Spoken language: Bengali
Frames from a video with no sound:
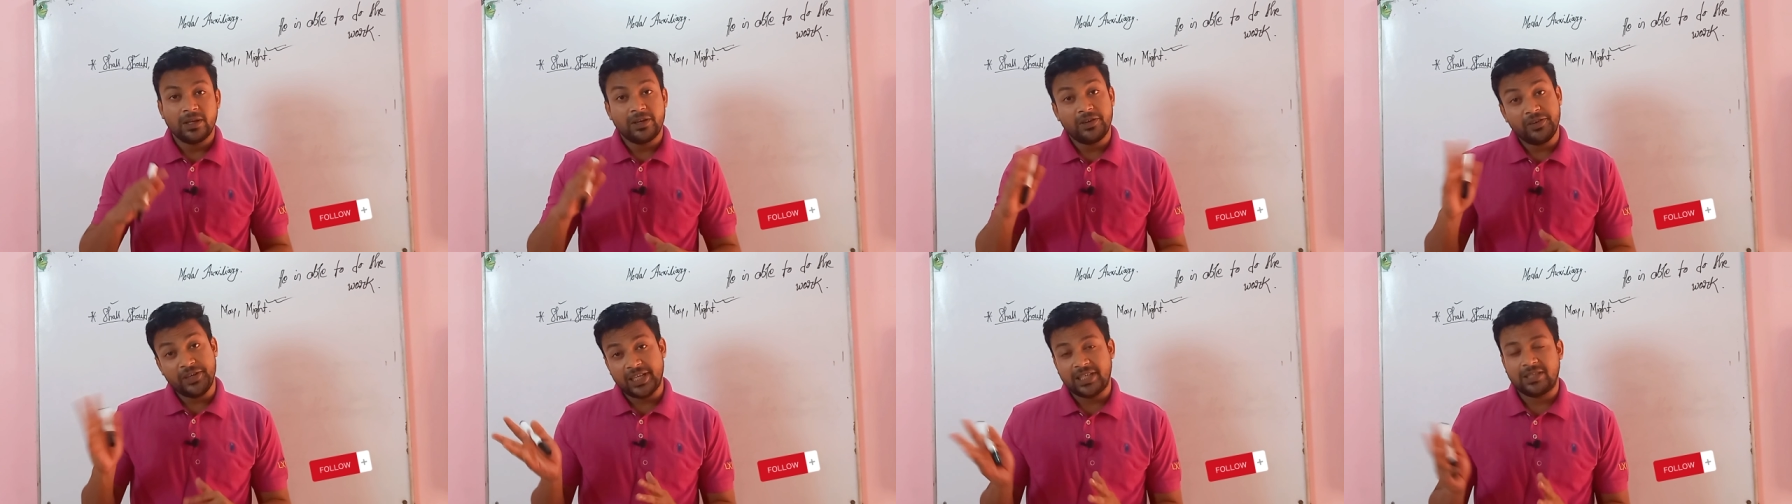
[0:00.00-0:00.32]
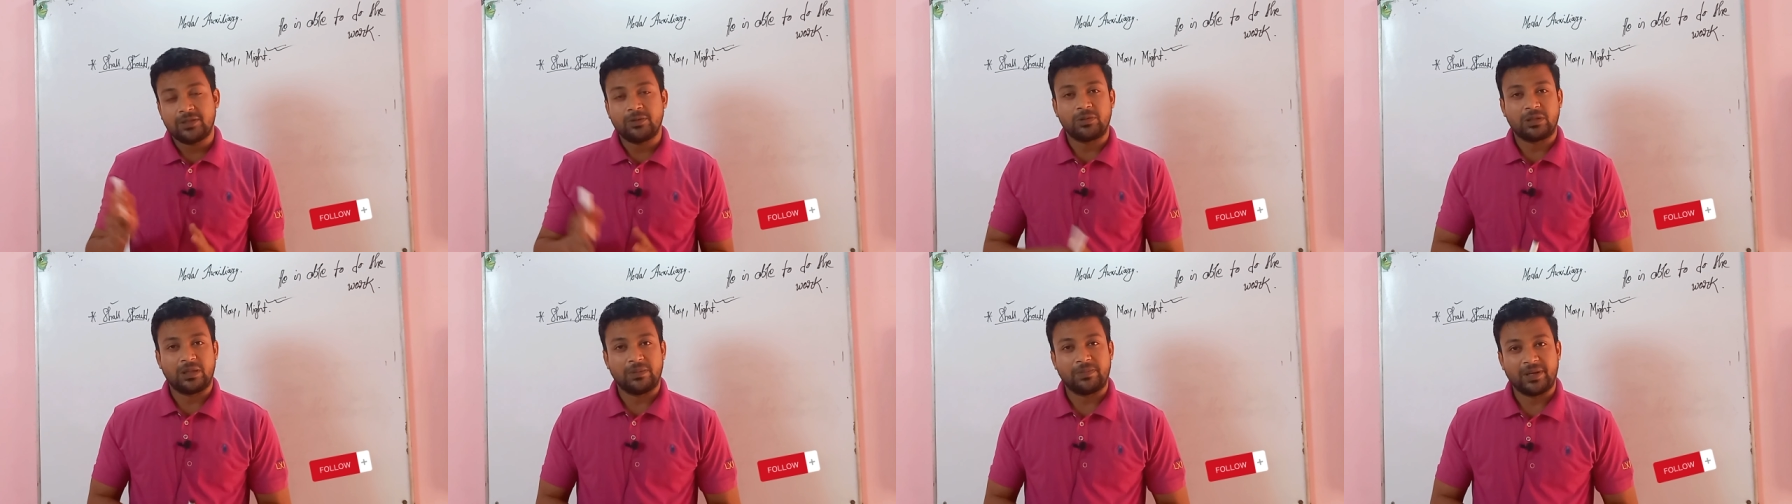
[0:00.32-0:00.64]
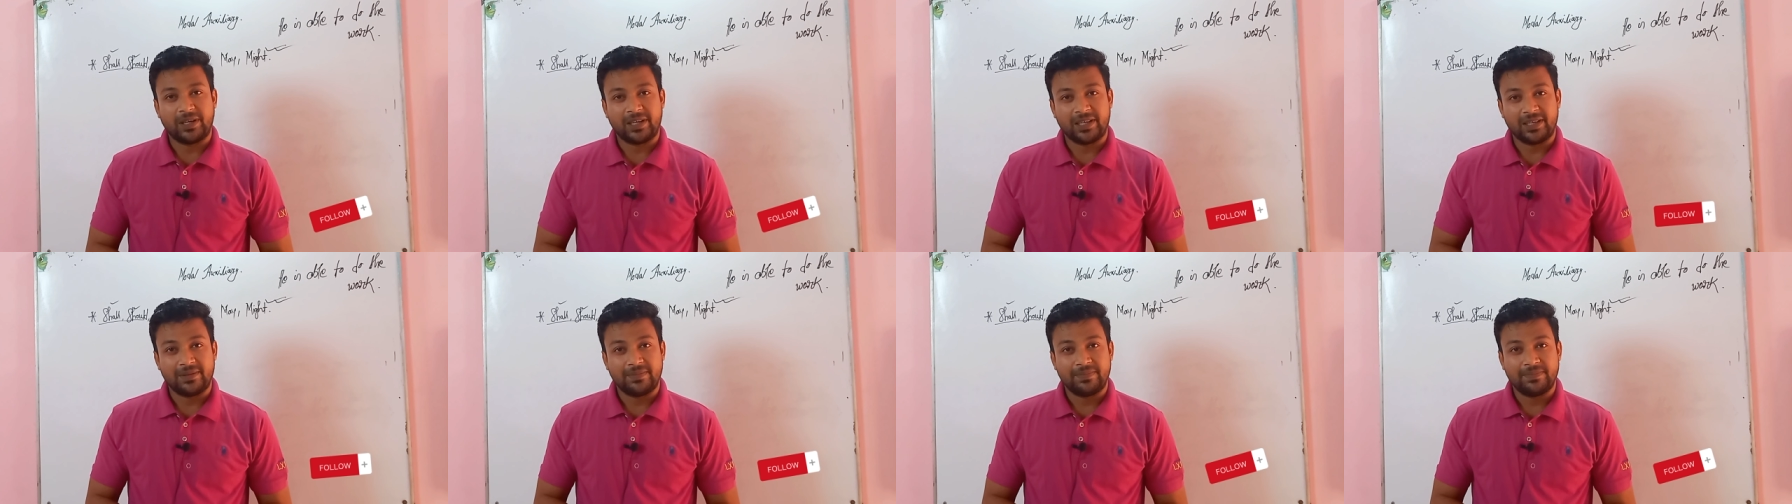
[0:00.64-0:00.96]
ক্রিয়েট করতে
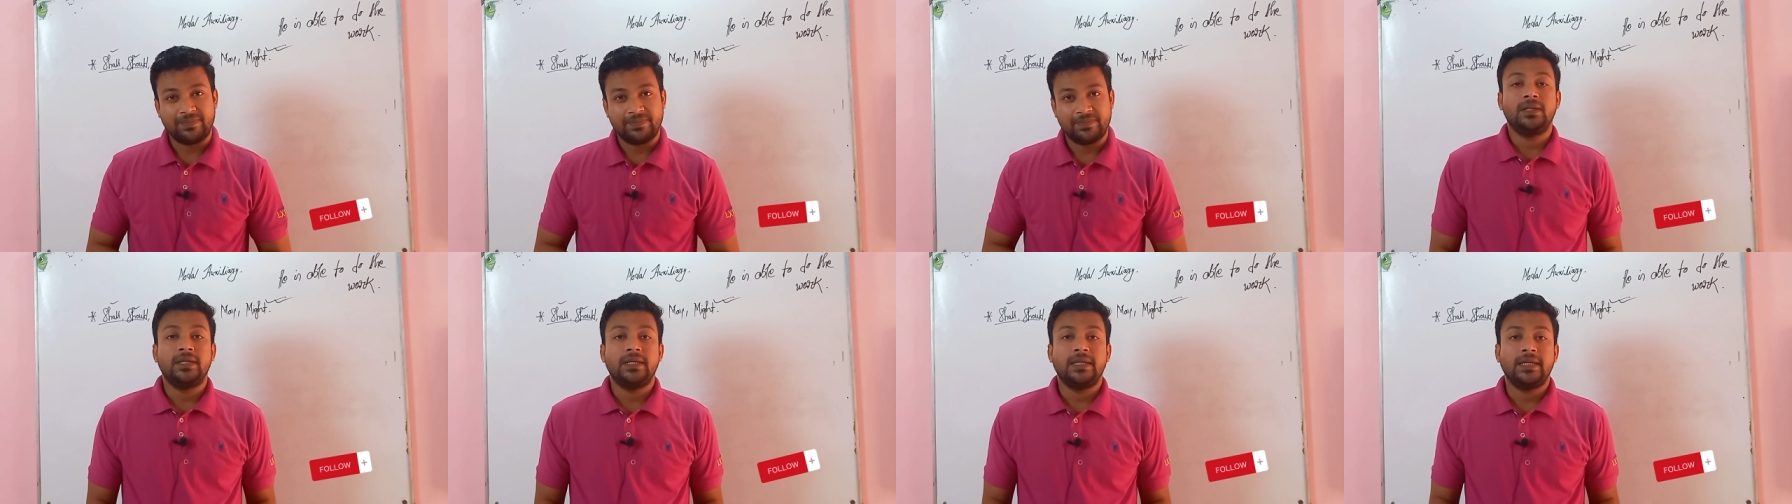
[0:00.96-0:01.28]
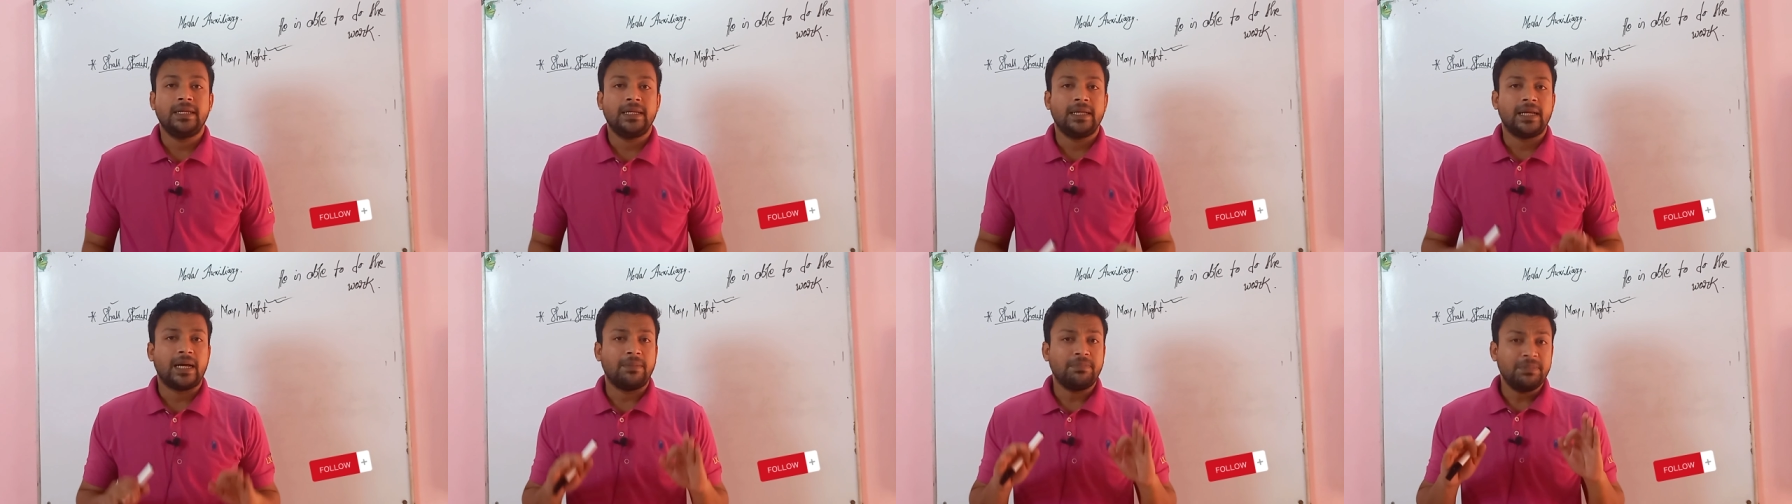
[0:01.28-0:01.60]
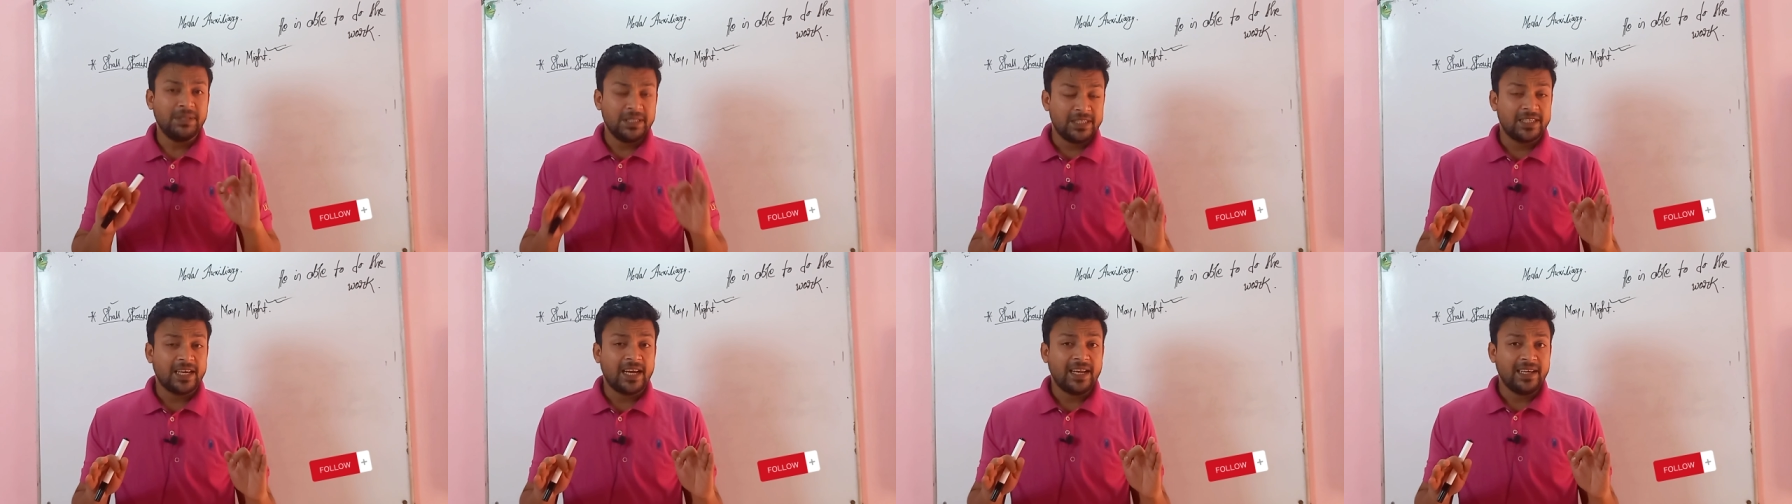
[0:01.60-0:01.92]
পারেন
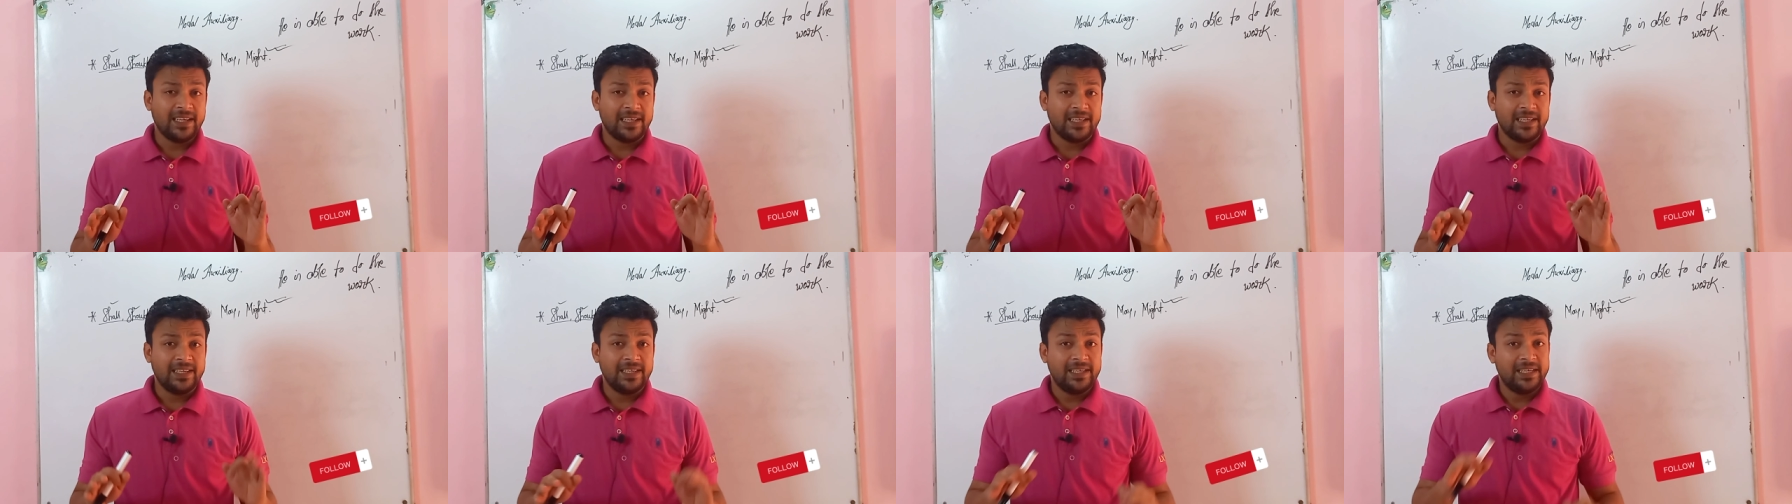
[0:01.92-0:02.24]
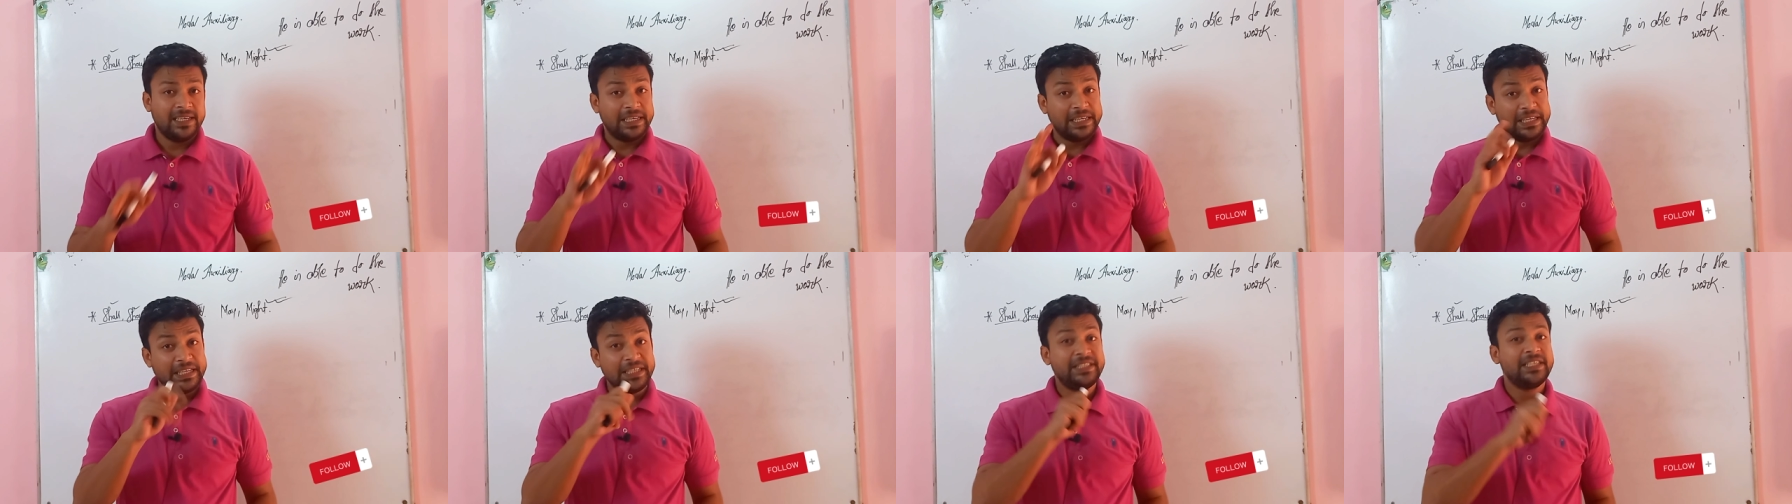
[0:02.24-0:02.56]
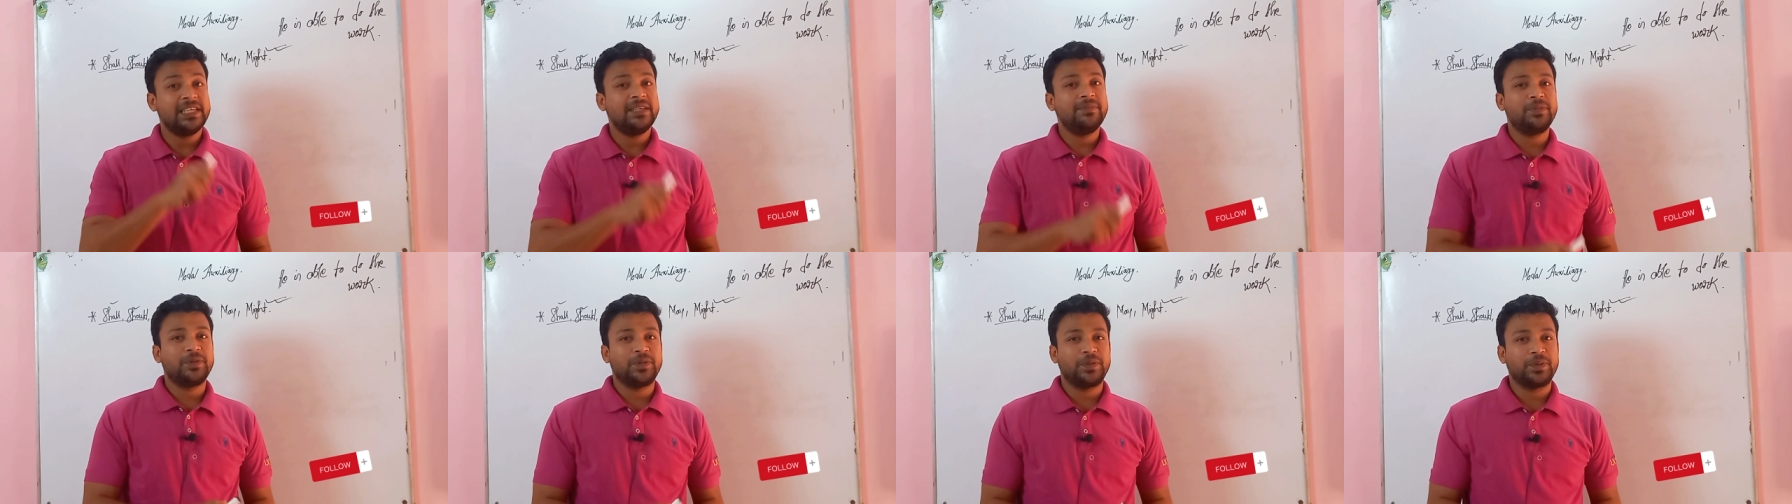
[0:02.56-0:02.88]
আপনি চাইলে
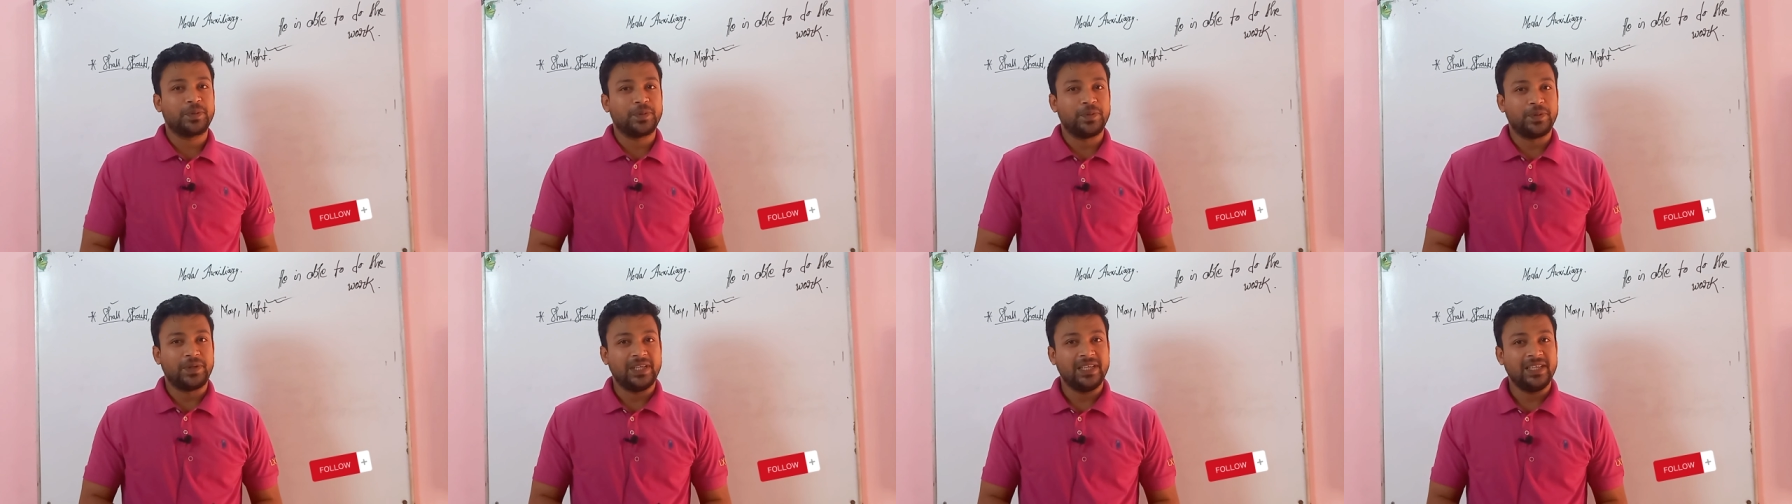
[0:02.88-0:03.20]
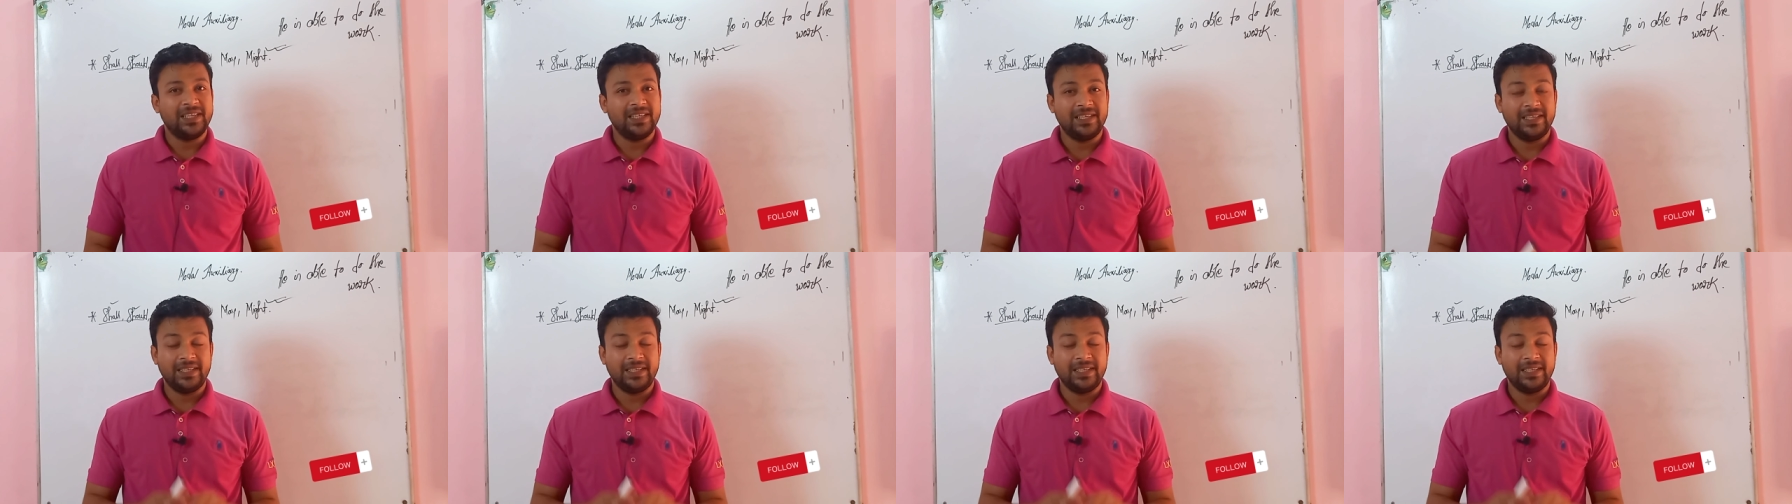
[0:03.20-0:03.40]
নিজের মতো করে